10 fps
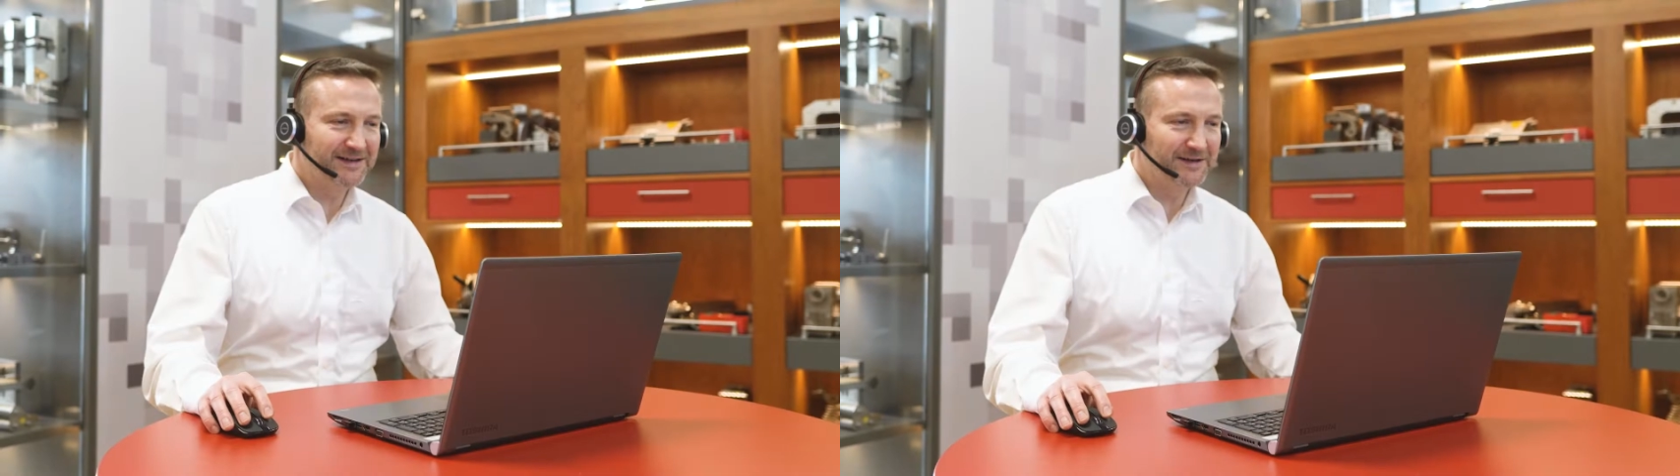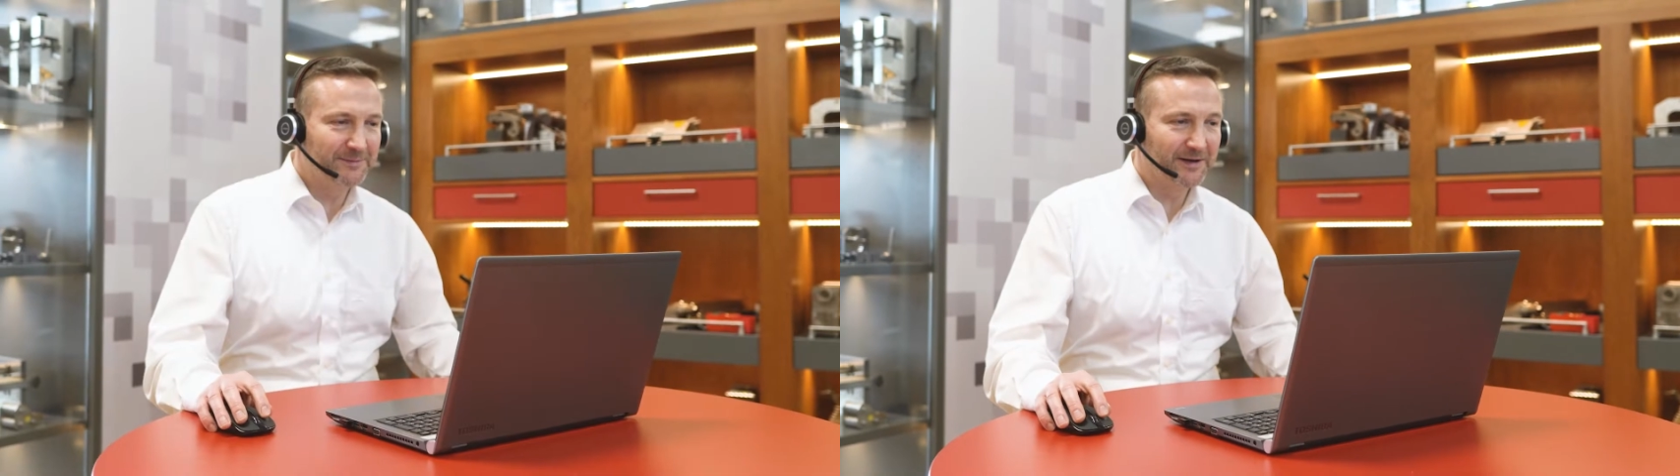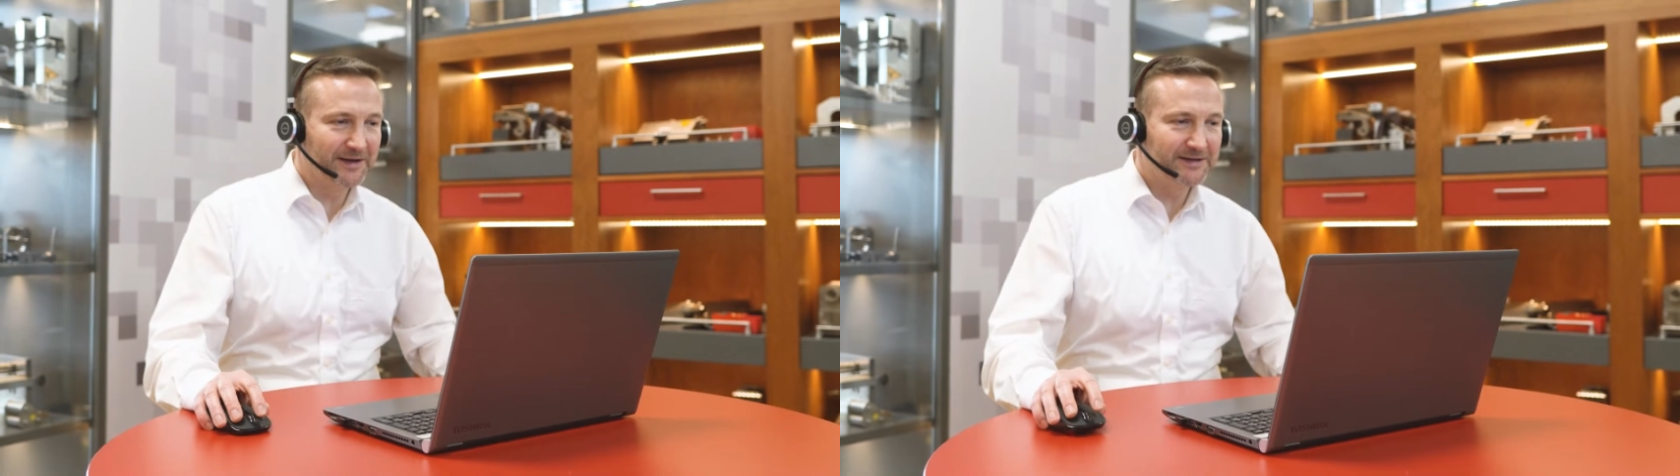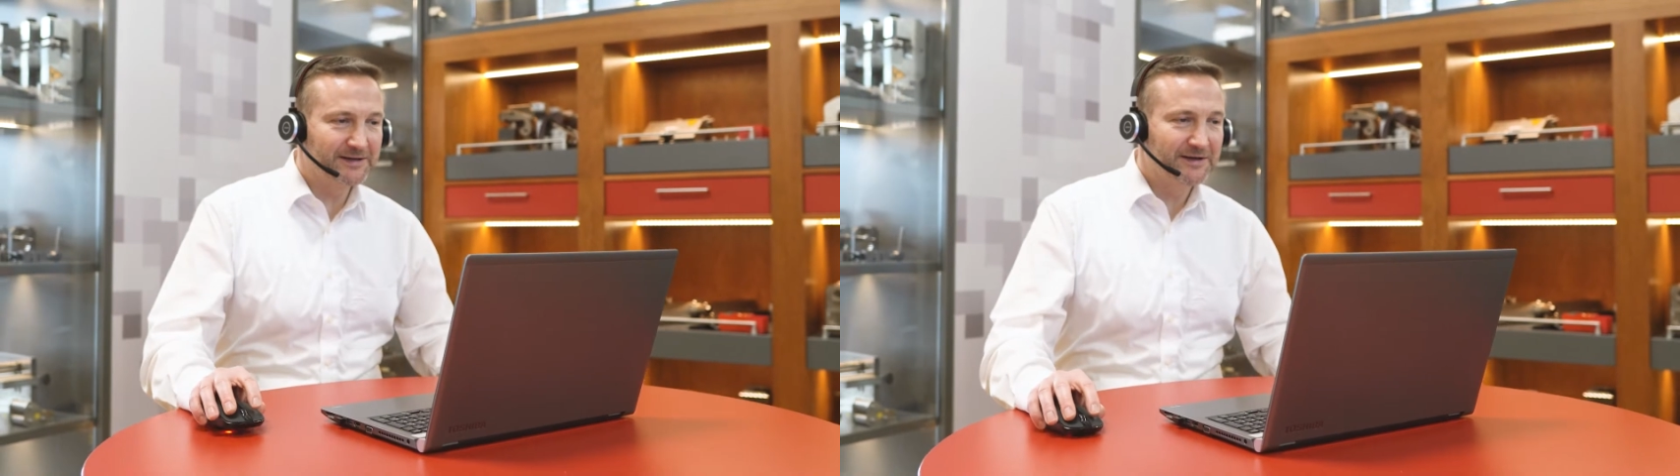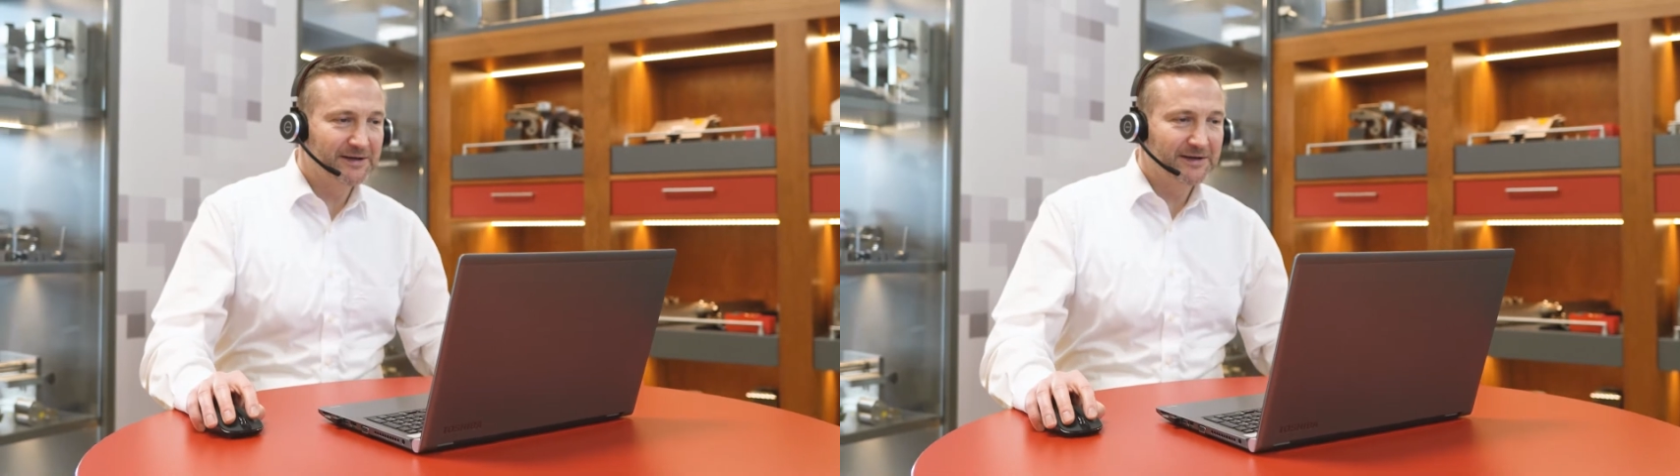Zudem bieten
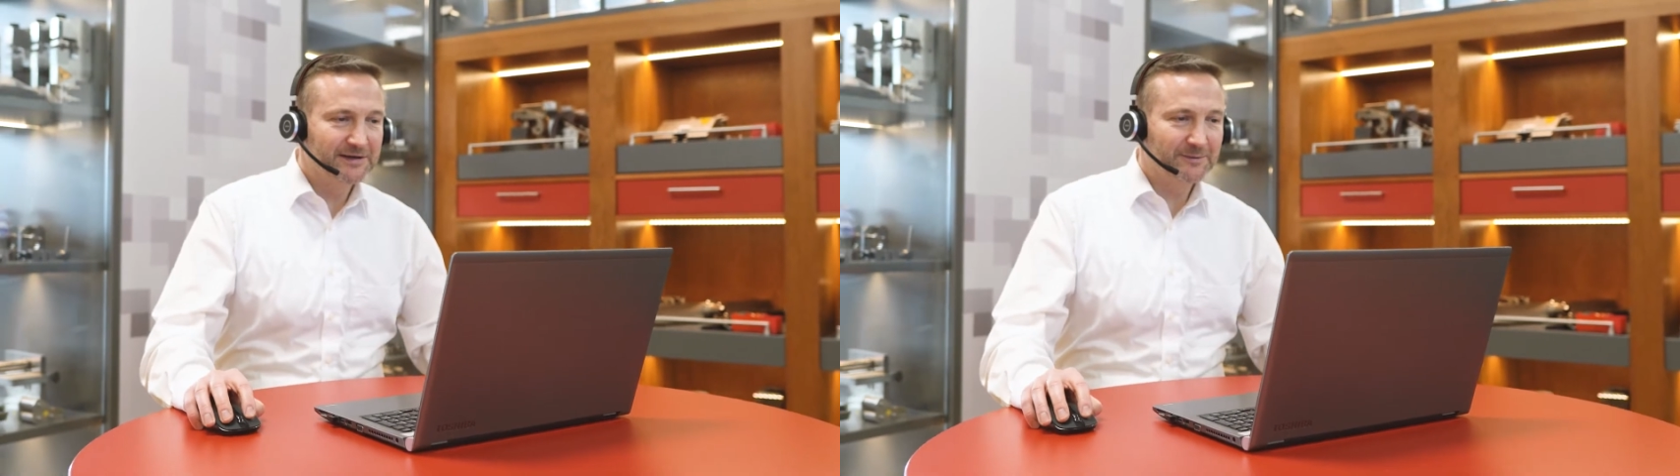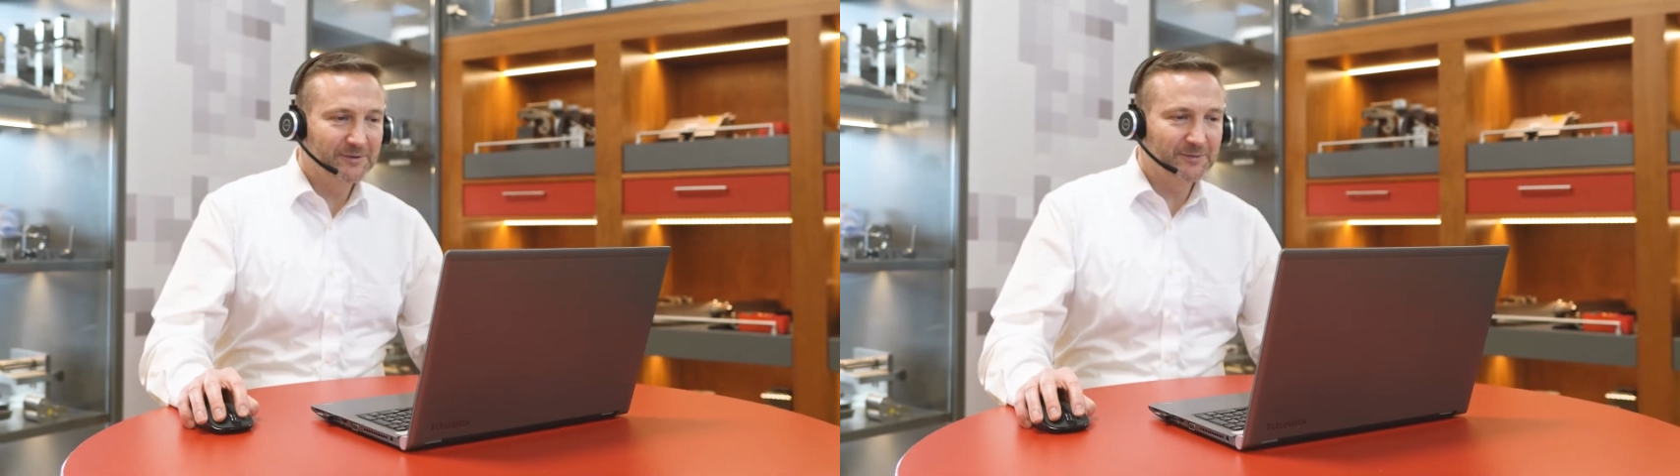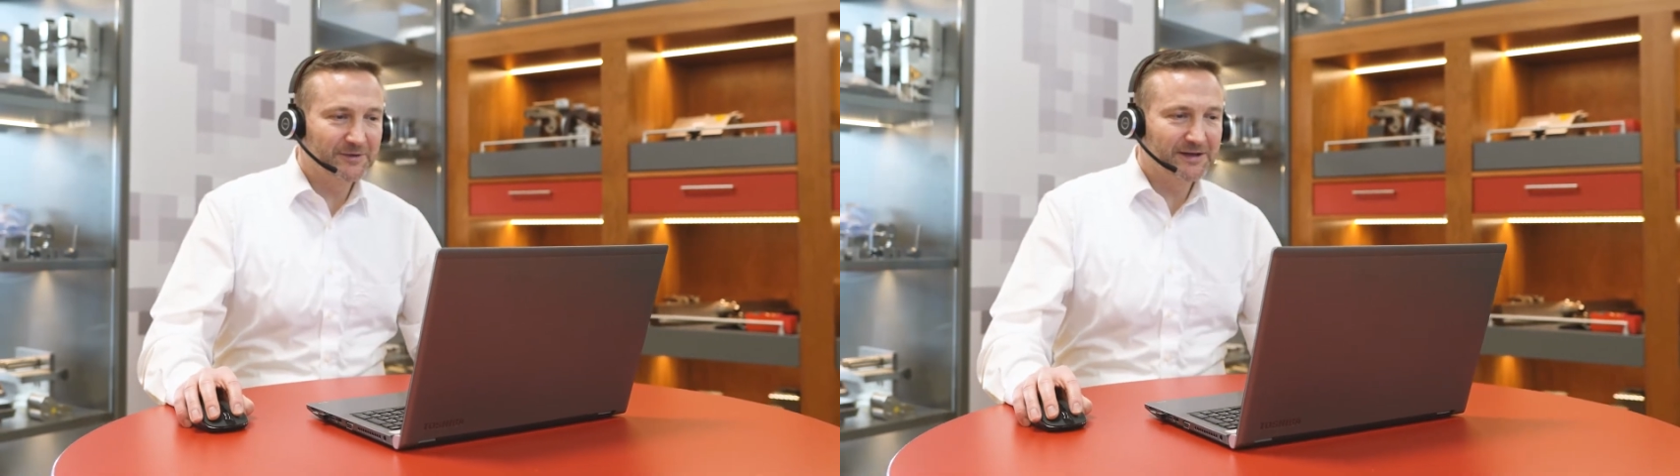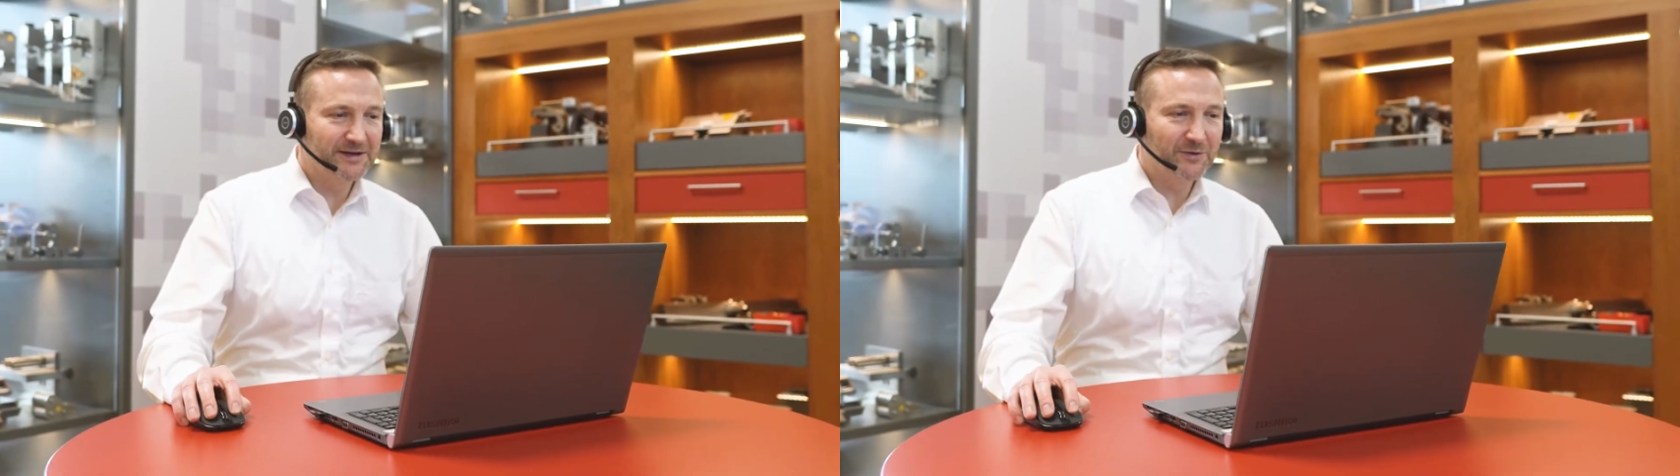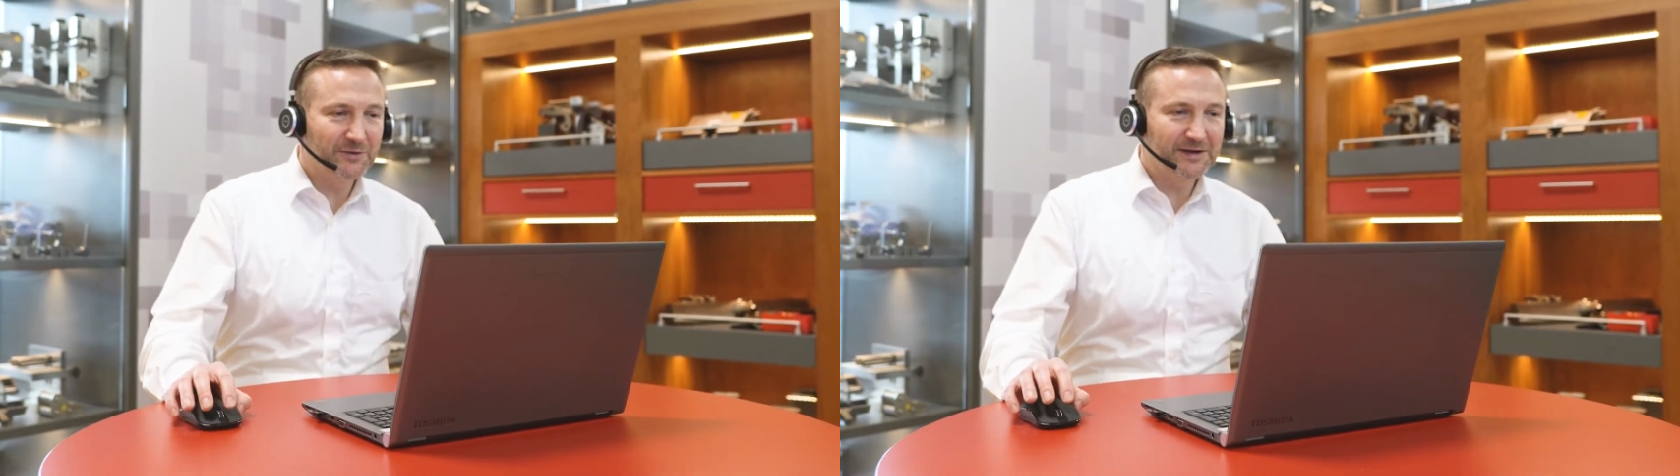wir zahlreiche
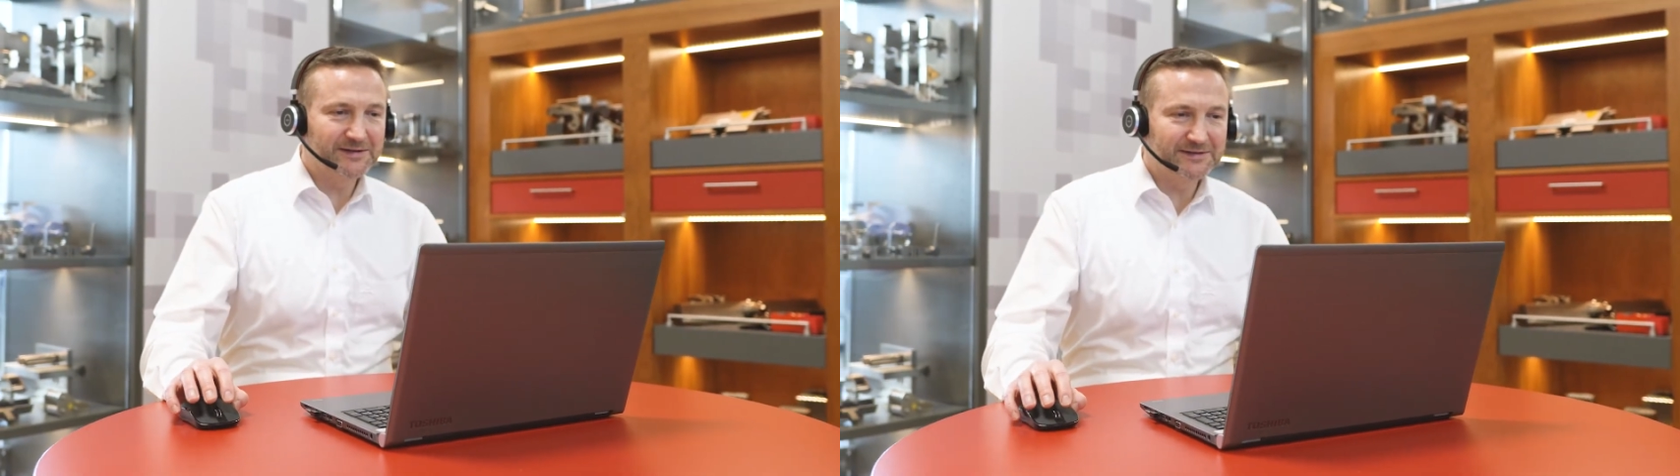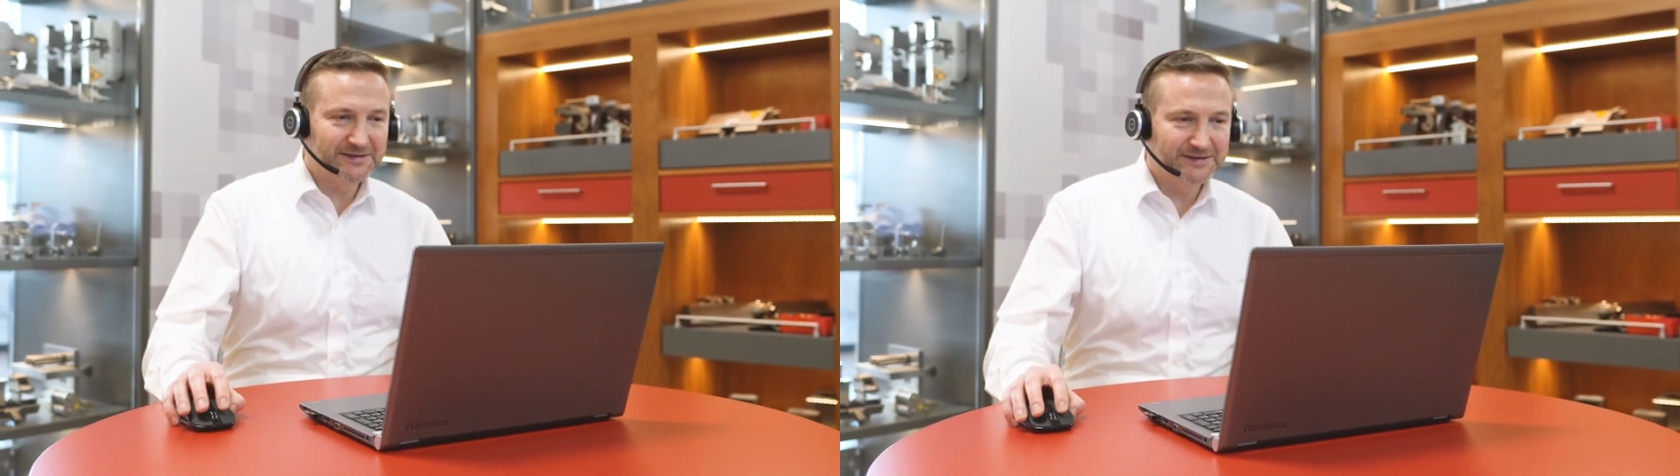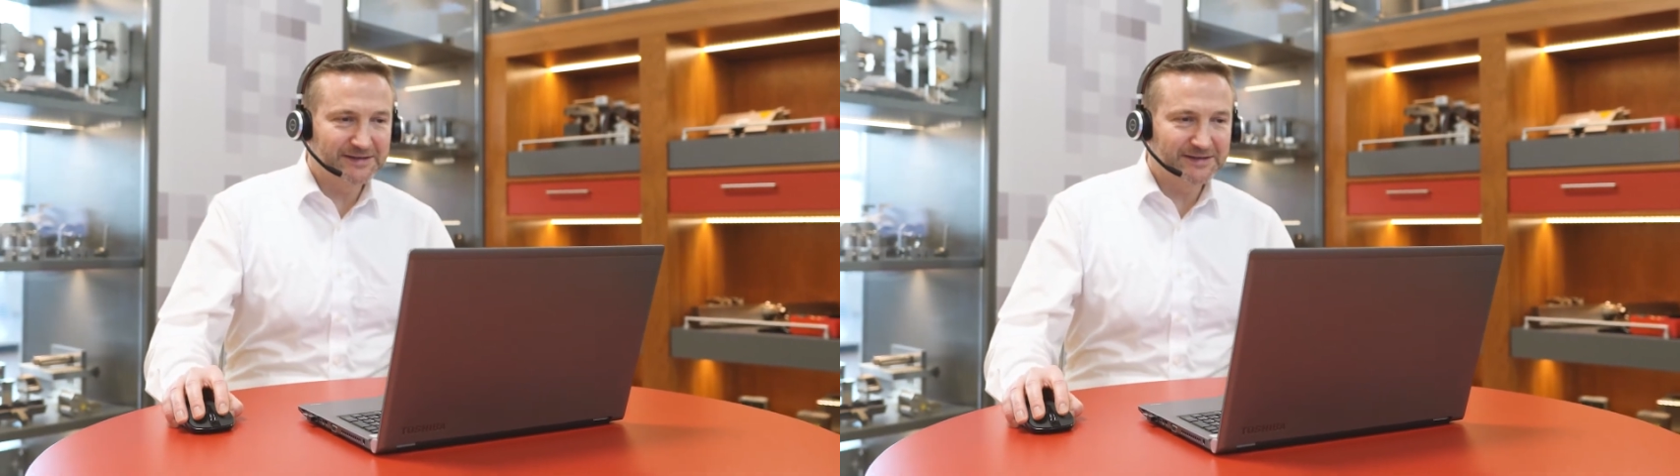Online-Trainings